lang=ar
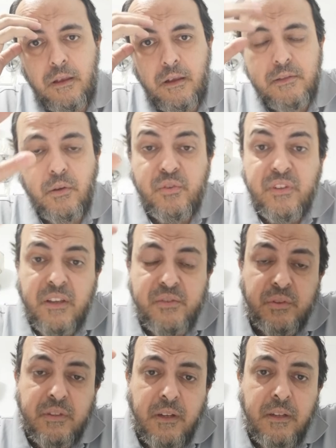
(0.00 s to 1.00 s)
سورة
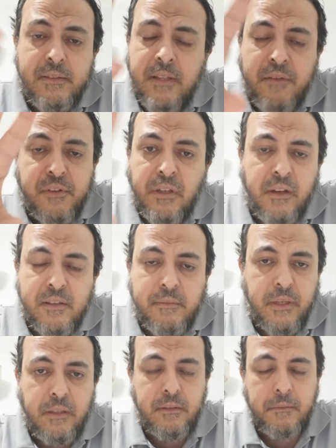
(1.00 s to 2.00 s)
الإخلاص لها فضائل عظيمة
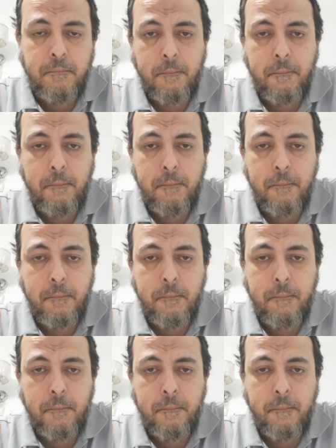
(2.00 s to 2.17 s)
جدا